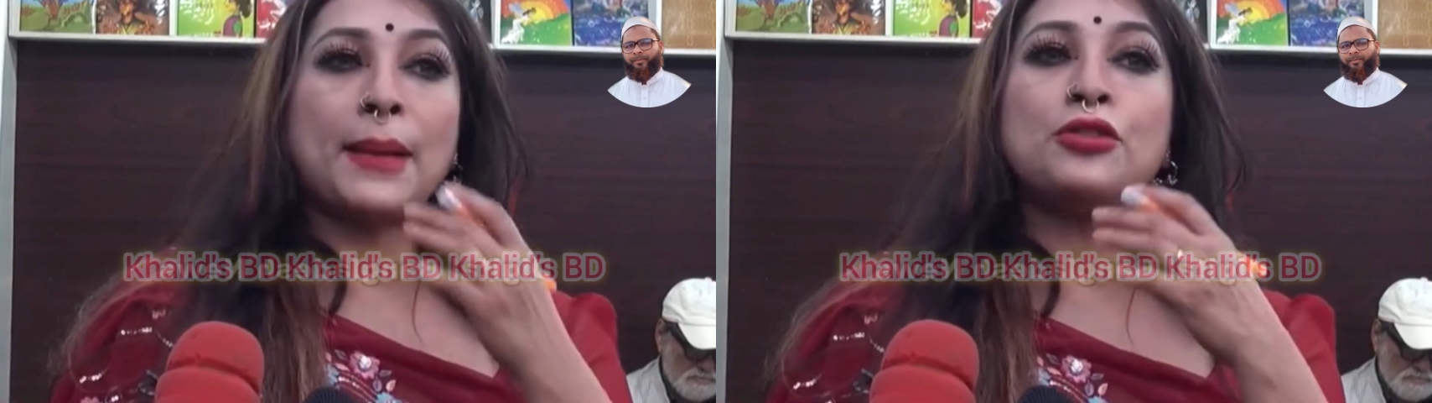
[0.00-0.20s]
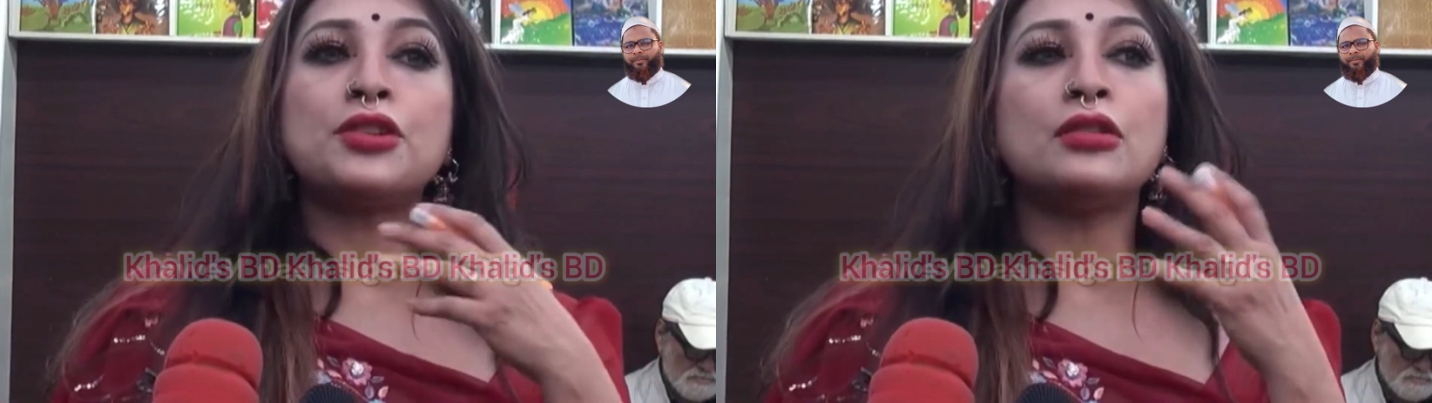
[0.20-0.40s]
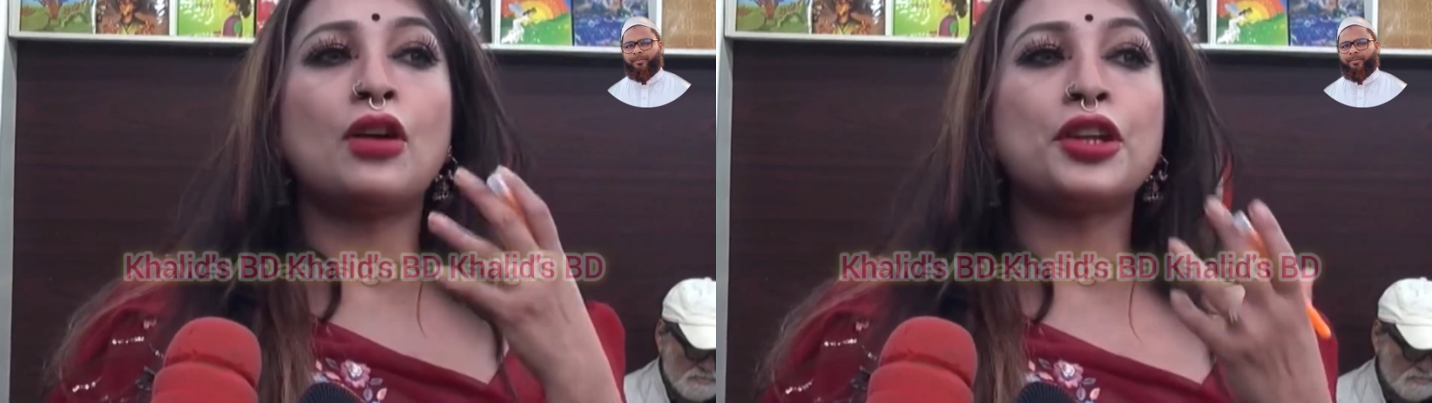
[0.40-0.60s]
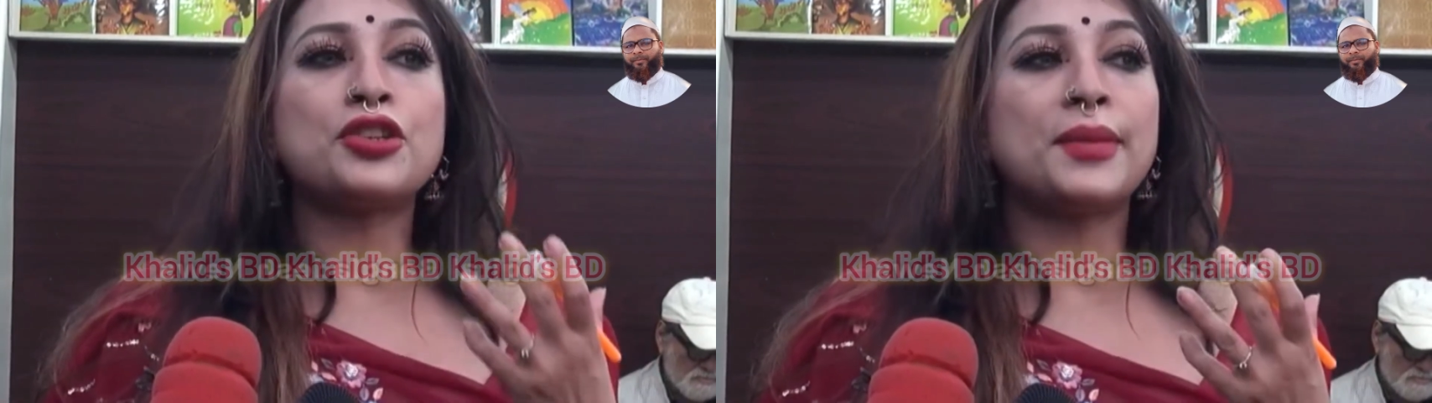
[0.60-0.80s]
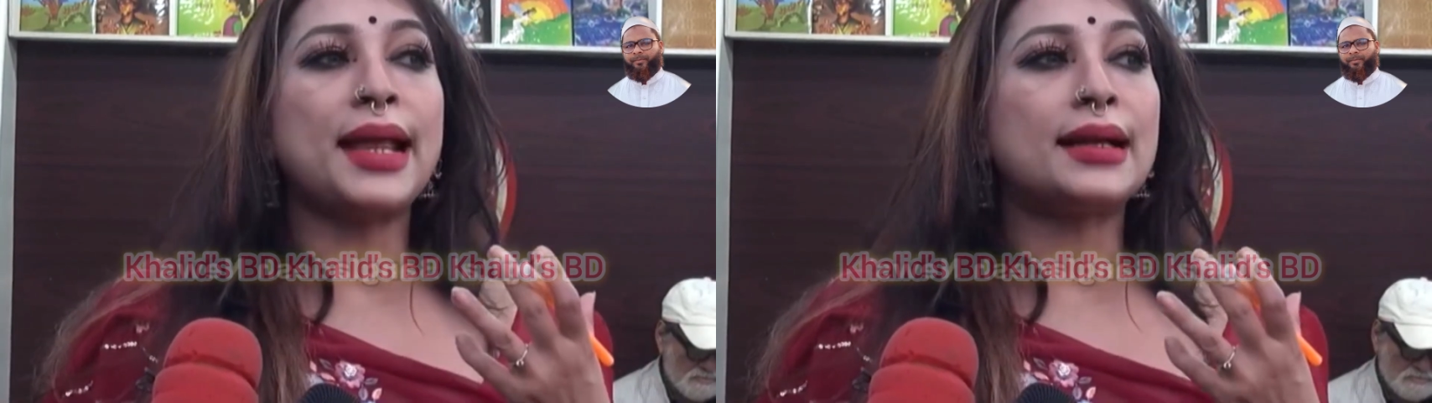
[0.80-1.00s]
মানুষ কিন্তু অনেক
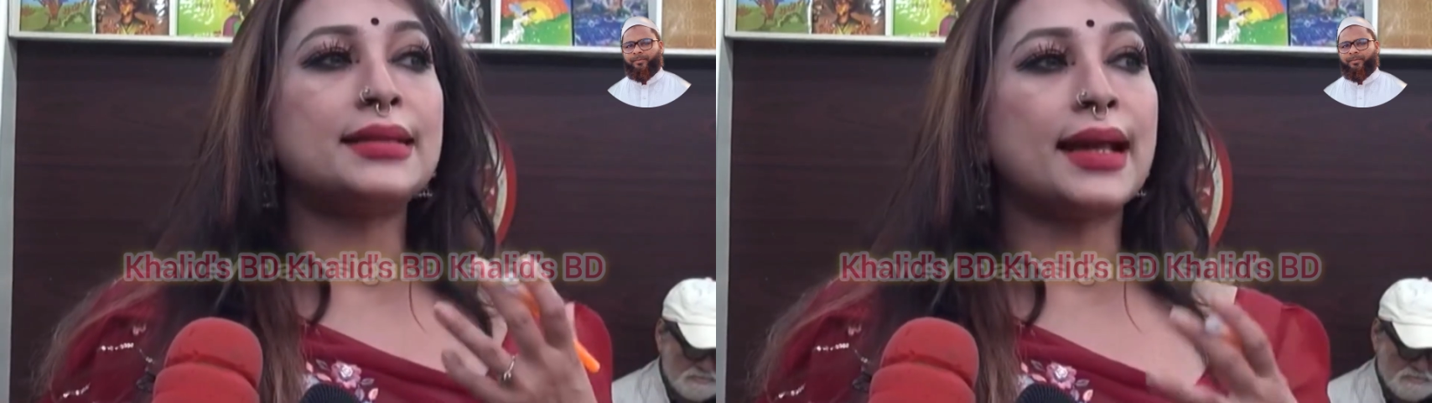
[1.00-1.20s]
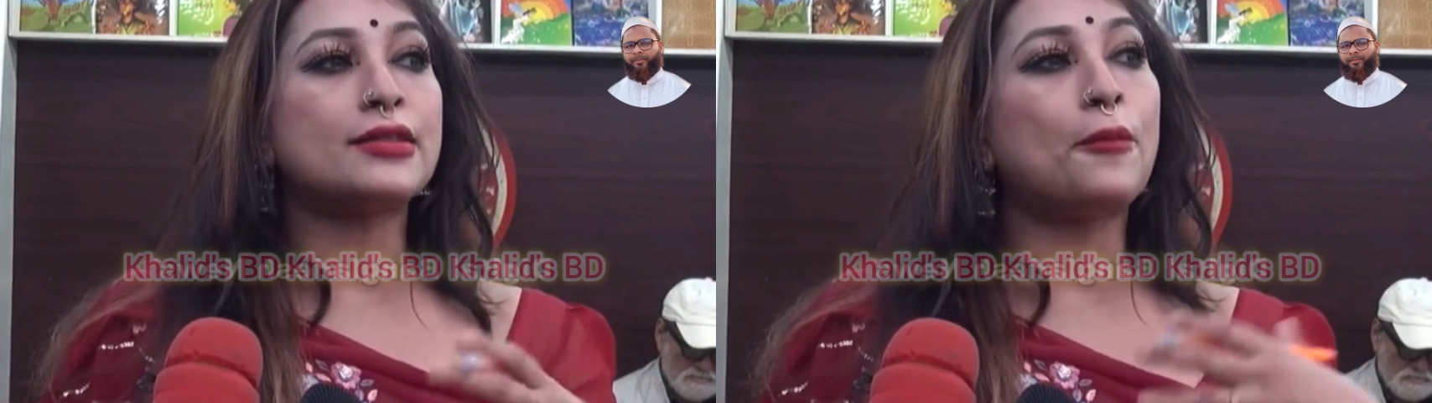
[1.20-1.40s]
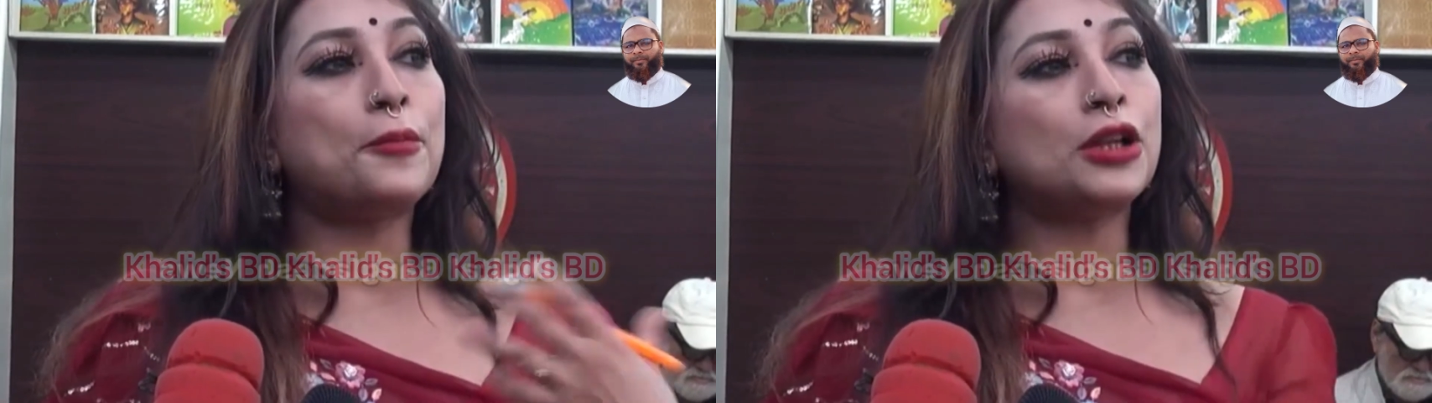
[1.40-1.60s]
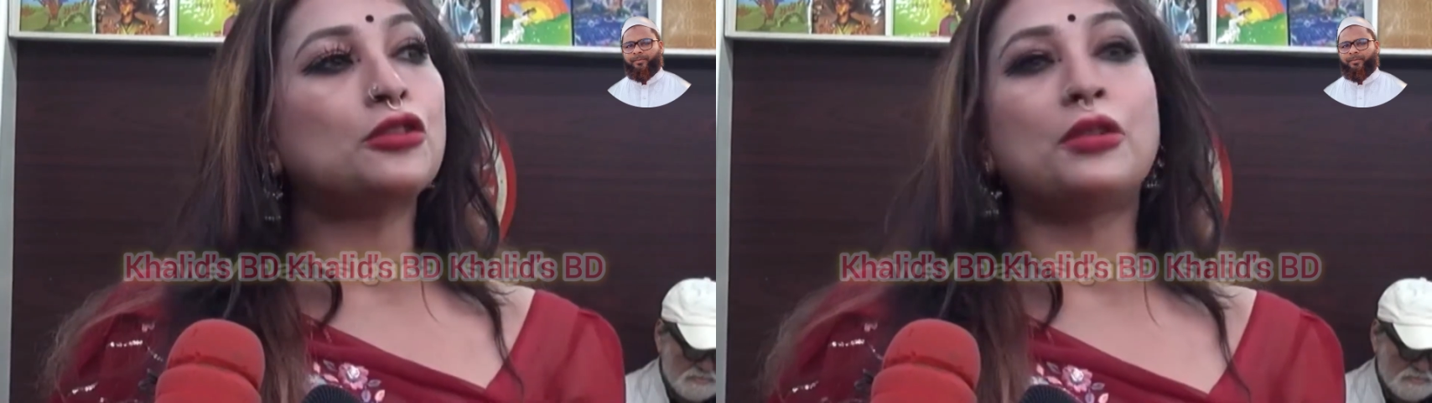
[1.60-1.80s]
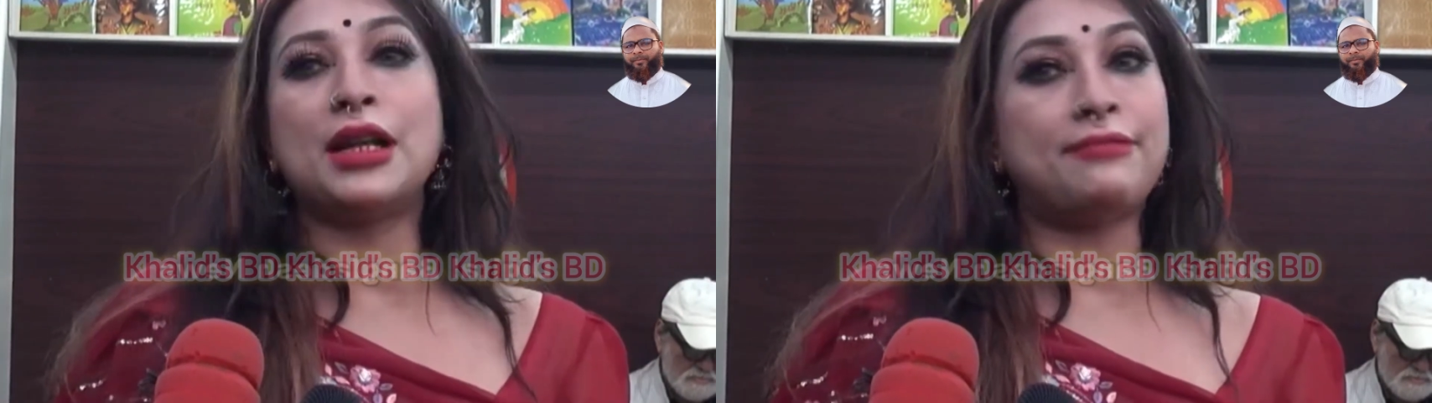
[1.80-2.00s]
সময় দেখা যায় একটা অপরাধ
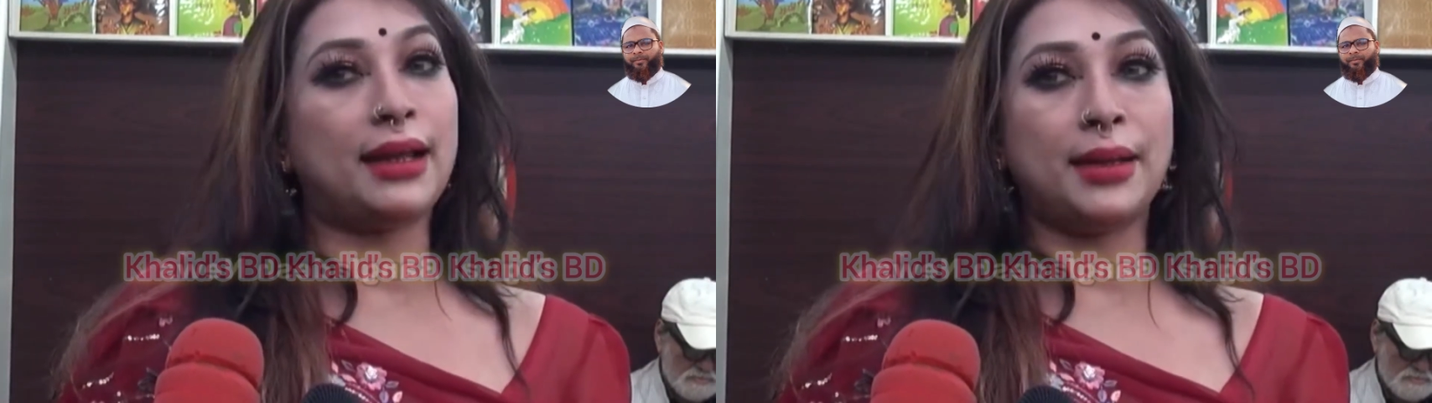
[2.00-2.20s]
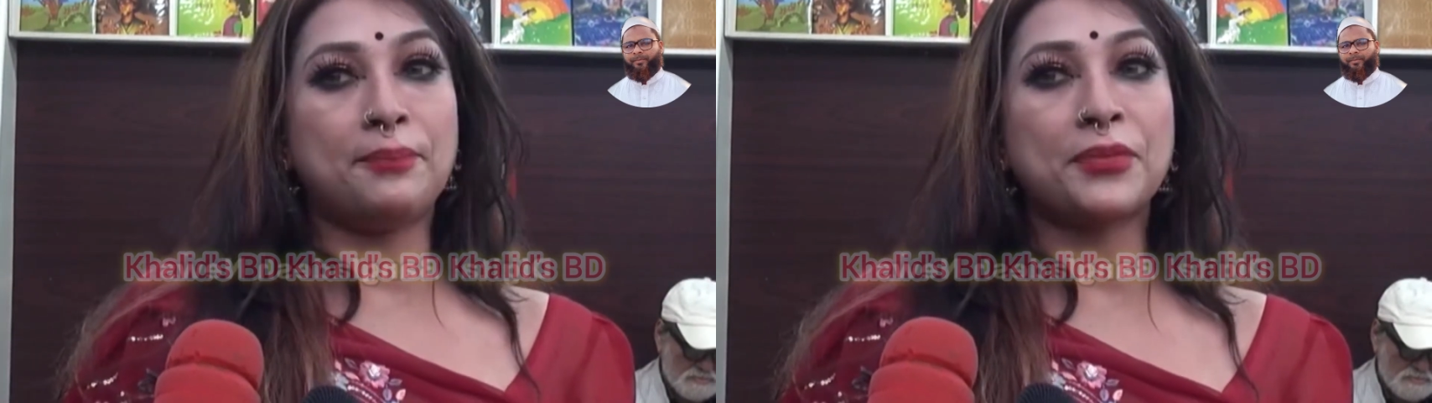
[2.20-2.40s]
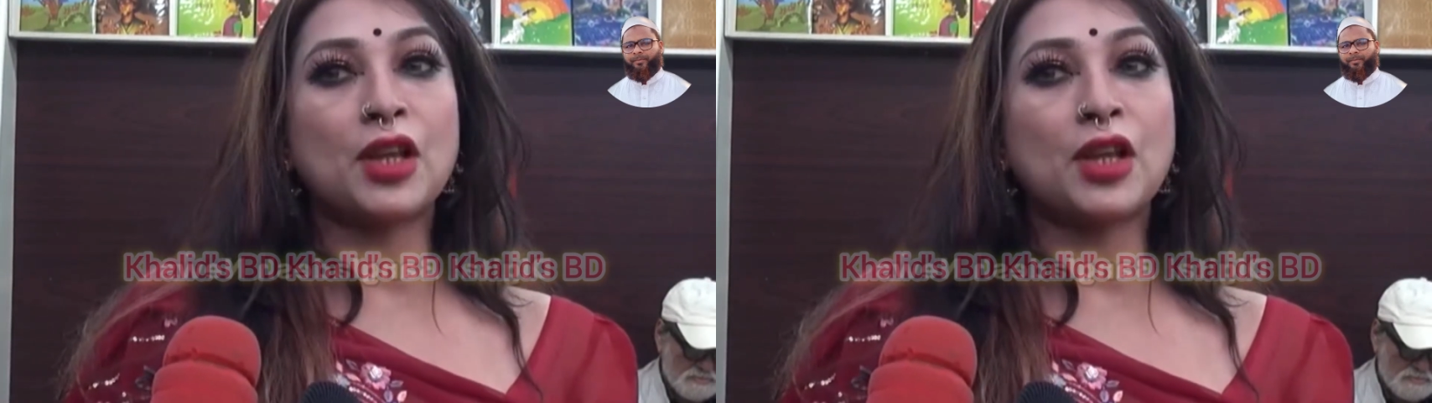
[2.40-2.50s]
করে ফেলে